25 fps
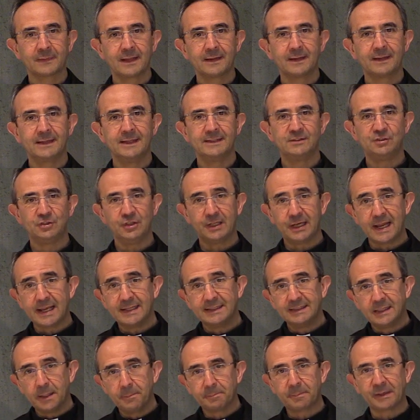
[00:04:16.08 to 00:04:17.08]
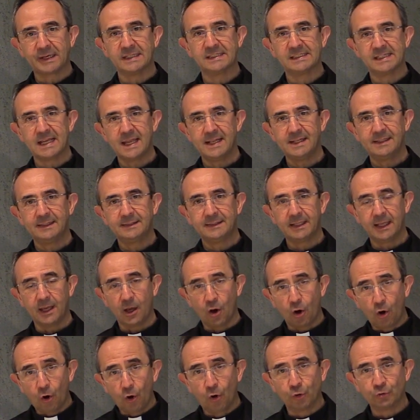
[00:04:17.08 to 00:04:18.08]
che ci rende
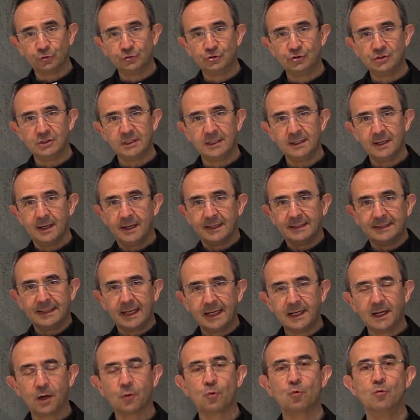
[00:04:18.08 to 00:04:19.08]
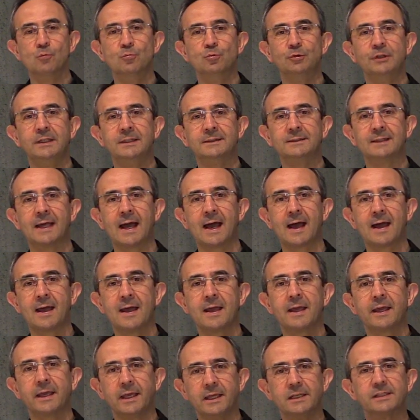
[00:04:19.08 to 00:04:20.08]
presente oggi nella
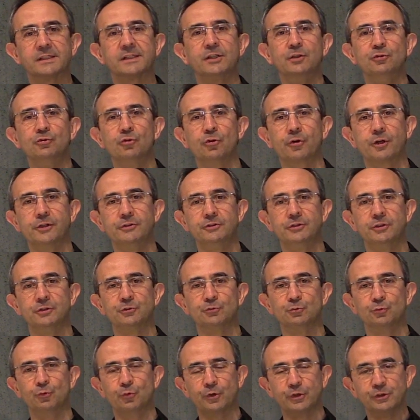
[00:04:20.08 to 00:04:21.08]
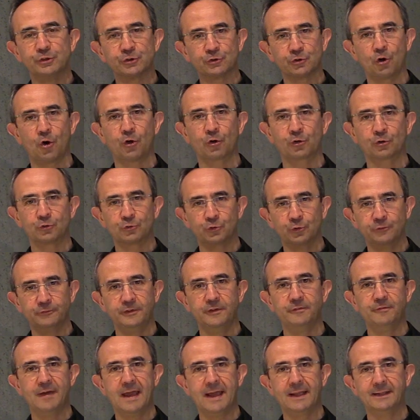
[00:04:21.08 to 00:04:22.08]
comunità il Signore Gesù risorto,
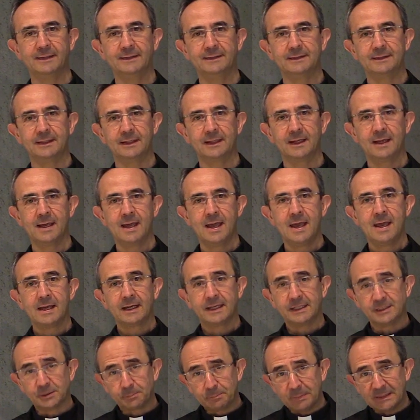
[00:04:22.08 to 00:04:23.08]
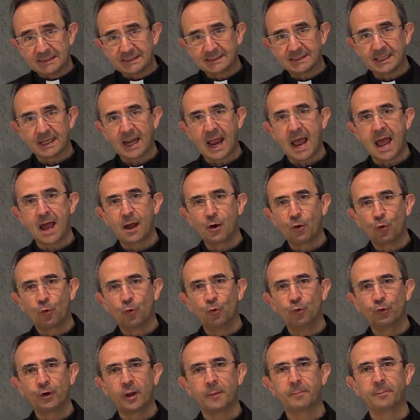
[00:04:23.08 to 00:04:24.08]
vivente che spezzerà
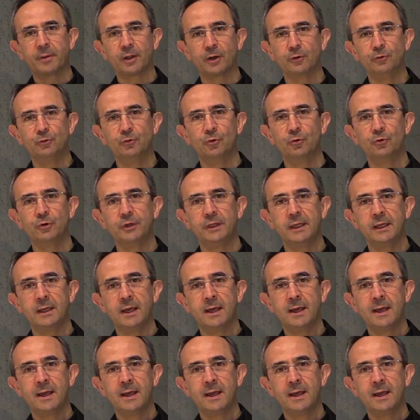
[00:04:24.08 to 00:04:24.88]
ancora per noi